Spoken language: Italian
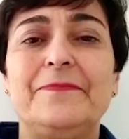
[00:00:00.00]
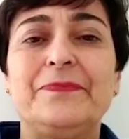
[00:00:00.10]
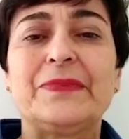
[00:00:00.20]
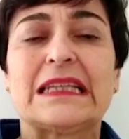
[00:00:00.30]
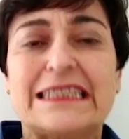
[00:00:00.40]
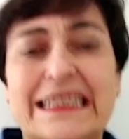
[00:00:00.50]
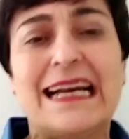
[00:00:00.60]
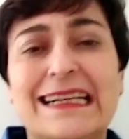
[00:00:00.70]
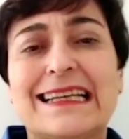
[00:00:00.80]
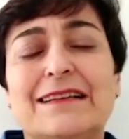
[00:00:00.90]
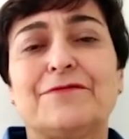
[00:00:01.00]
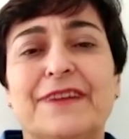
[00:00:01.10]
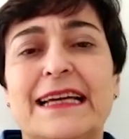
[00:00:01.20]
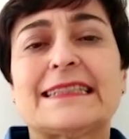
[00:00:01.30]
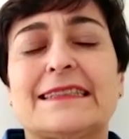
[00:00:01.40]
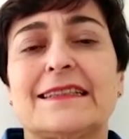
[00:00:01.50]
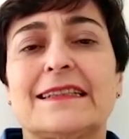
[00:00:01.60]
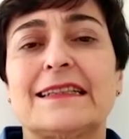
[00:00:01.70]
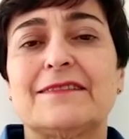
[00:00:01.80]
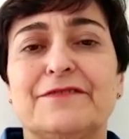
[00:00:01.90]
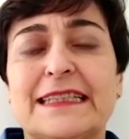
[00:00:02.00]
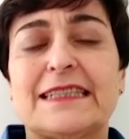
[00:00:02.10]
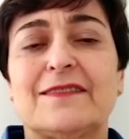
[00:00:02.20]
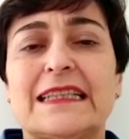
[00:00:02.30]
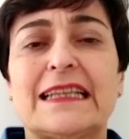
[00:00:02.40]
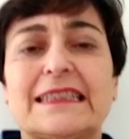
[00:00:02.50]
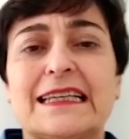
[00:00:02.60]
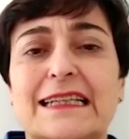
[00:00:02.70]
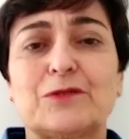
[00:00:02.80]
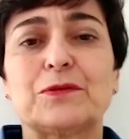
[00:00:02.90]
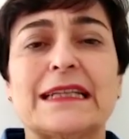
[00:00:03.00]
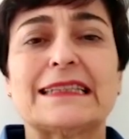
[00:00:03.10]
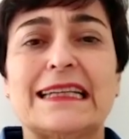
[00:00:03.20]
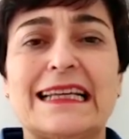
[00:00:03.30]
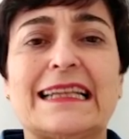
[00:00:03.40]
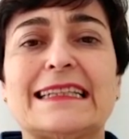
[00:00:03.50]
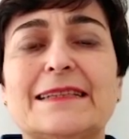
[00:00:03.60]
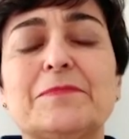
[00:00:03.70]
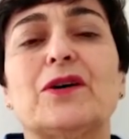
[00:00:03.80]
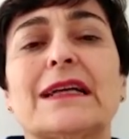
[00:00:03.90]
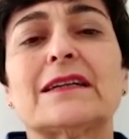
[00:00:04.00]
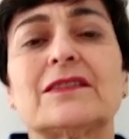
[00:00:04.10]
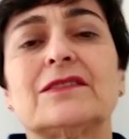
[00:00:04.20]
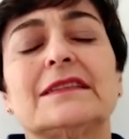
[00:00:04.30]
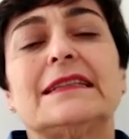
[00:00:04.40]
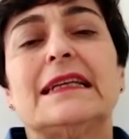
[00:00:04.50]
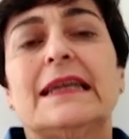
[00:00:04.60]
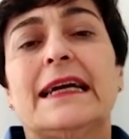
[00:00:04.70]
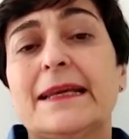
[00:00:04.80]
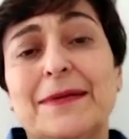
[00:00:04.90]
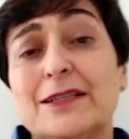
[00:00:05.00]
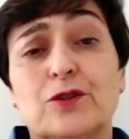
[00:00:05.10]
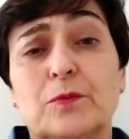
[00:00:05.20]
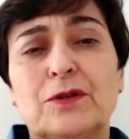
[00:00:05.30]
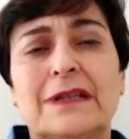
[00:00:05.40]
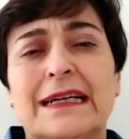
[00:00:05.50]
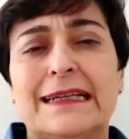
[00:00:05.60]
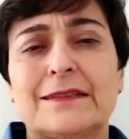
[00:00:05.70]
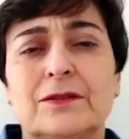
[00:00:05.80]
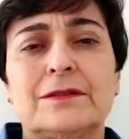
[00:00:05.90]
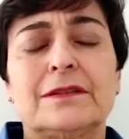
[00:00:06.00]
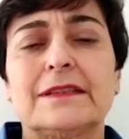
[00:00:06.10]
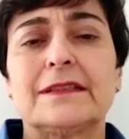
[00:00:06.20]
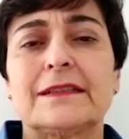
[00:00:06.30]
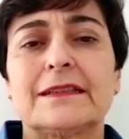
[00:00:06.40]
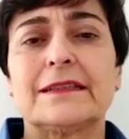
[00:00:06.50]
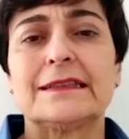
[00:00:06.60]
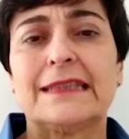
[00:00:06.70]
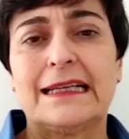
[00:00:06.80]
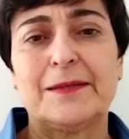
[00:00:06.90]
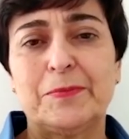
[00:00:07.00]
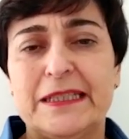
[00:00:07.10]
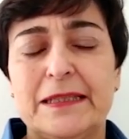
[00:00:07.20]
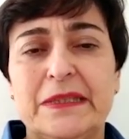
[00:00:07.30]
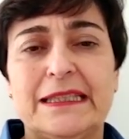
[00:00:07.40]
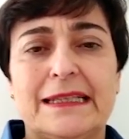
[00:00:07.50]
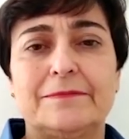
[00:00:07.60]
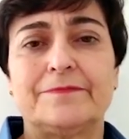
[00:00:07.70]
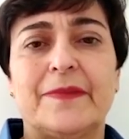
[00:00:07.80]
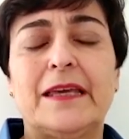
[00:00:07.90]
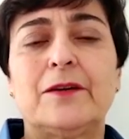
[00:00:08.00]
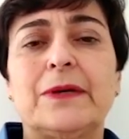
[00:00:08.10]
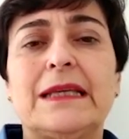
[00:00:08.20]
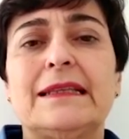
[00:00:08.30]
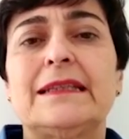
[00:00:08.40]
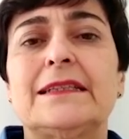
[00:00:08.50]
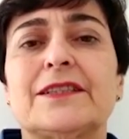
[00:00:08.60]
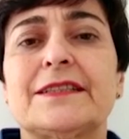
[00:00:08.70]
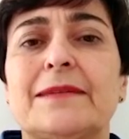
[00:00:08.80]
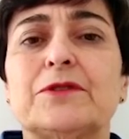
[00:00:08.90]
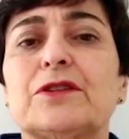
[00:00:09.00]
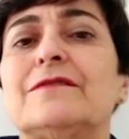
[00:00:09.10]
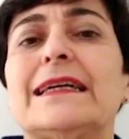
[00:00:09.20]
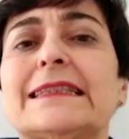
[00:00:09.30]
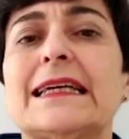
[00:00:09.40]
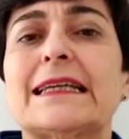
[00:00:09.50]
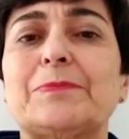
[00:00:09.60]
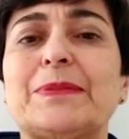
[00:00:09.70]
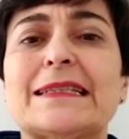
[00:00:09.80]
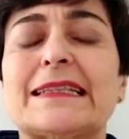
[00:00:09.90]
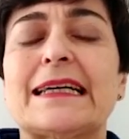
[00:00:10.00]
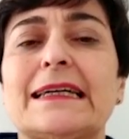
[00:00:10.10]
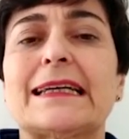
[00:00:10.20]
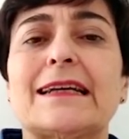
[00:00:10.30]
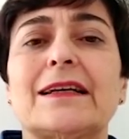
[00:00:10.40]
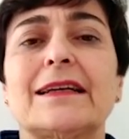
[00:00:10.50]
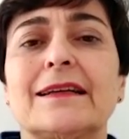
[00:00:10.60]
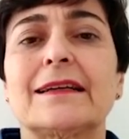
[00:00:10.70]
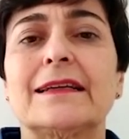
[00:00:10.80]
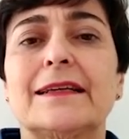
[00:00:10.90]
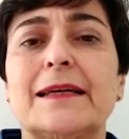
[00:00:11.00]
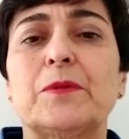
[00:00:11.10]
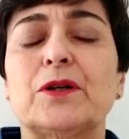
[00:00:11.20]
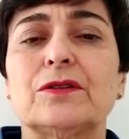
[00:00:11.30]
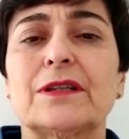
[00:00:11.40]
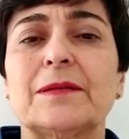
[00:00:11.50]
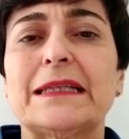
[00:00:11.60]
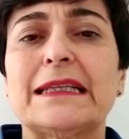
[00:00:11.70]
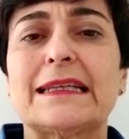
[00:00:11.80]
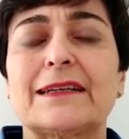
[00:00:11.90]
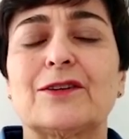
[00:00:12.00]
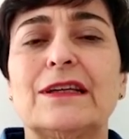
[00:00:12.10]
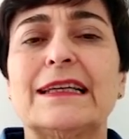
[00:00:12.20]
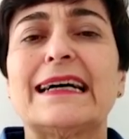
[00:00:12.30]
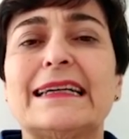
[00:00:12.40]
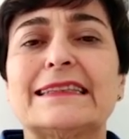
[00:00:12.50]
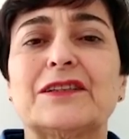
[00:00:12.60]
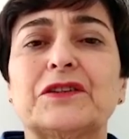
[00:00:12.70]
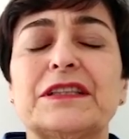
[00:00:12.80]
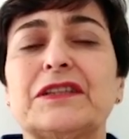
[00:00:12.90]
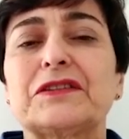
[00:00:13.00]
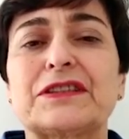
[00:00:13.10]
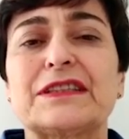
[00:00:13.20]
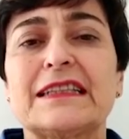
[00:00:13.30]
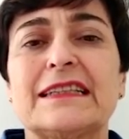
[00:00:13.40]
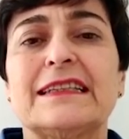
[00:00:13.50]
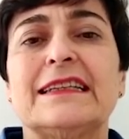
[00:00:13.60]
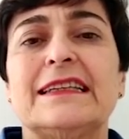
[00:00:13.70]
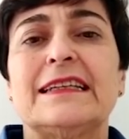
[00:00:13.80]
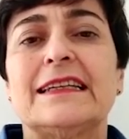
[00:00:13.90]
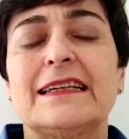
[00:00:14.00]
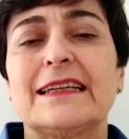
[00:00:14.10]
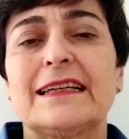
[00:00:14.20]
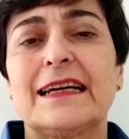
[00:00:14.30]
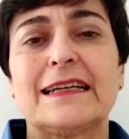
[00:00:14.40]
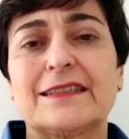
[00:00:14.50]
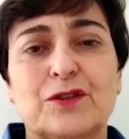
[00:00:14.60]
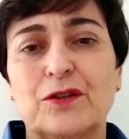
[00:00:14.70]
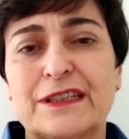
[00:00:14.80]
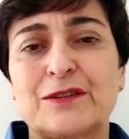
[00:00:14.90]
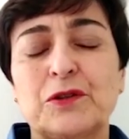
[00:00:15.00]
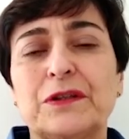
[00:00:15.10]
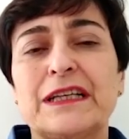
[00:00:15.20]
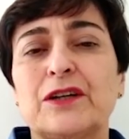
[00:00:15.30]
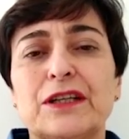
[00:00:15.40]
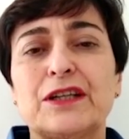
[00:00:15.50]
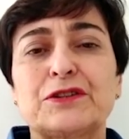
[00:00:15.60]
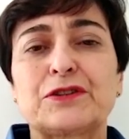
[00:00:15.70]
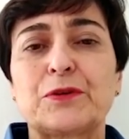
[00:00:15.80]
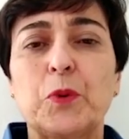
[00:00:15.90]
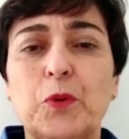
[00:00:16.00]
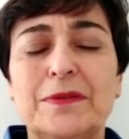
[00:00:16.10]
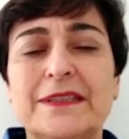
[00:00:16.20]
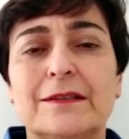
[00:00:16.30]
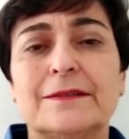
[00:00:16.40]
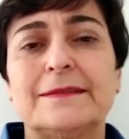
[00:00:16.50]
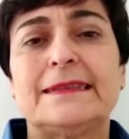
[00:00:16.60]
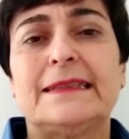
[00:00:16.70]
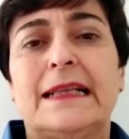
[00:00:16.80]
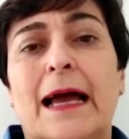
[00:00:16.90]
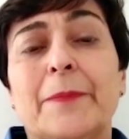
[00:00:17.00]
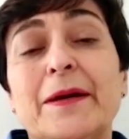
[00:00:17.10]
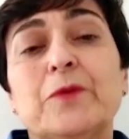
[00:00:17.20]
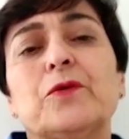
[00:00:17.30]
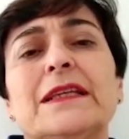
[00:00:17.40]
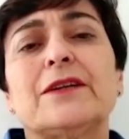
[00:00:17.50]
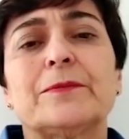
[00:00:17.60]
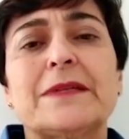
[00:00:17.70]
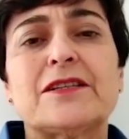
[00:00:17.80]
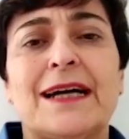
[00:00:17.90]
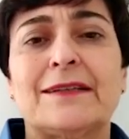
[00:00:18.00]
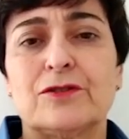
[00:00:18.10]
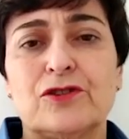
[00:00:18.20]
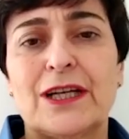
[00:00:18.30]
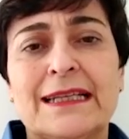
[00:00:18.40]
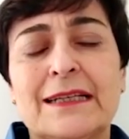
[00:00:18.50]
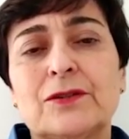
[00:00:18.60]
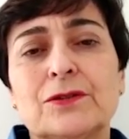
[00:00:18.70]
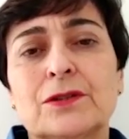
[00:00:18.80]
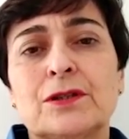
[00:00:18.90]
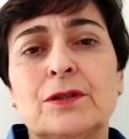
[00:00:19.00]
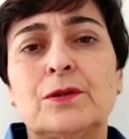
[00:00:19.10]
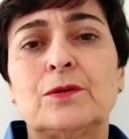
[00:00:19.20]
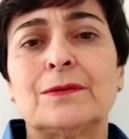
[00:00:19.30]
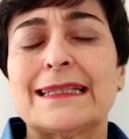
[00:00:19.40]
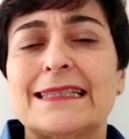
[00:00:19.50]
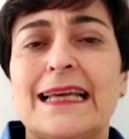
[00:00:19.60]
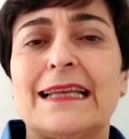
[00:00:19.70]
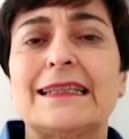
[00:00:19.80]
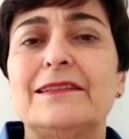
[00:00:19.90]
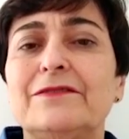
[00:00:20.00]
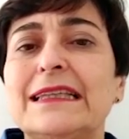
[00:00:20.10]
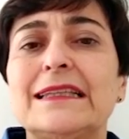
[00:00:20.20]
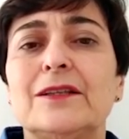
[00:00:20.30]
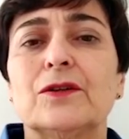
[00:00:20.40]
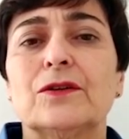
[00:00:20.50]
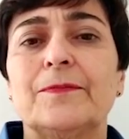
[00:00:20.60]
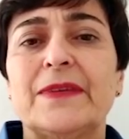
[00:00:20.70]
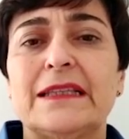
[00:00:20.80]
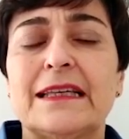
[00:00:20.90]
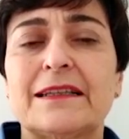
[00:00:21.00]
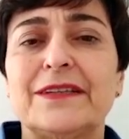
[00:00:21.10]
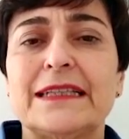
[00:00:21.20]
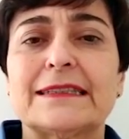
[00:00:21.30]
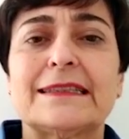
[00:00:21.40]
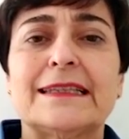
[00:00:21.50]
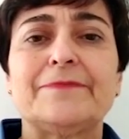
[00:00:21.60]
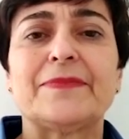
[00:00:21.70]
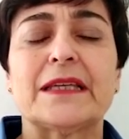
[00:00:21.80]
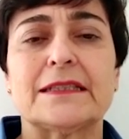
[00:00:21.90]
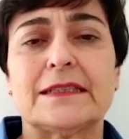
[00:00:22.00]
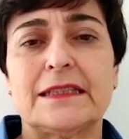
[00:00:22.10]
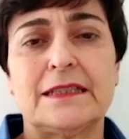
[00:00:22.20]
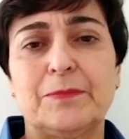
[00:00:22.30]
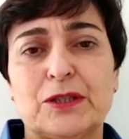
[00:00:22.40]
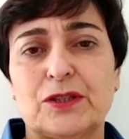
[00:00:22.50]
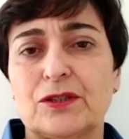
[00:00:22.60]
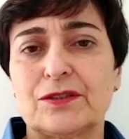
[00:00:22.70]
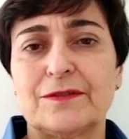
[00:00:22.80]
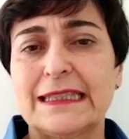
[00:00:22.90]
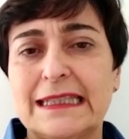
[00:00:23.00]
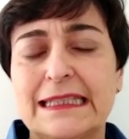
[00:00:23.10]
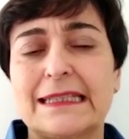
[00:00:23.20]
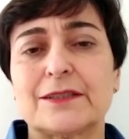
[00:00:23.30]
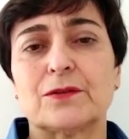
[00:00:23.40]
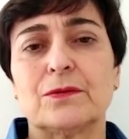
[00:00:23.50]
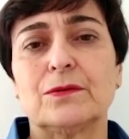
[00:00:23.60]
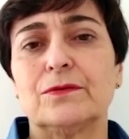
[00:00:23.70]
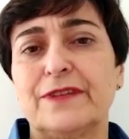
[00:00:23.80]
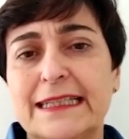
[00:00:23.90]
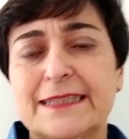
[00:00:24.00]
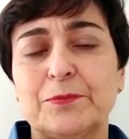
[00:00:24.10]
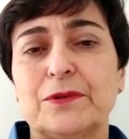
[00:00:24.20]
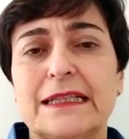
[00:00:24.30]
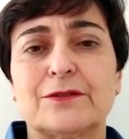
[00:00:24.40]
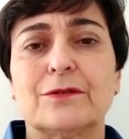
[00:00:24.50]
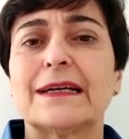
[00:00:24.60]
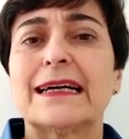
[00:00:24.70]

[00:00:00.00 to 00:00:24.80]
Mm, sì, anche il FEST, il Festival di Letteratura Italiana di Monaco, è rimasto bloccato eh, dall'epidemia e quindi ci siamo trovati a ripensare eh, in che modo rimanere collegati con i nostri eh, ascoltatori, con il nostro pubblico. Abbiamo quindi cominciato già in agosto una serie di video interviste che si possono vedere su Facebook e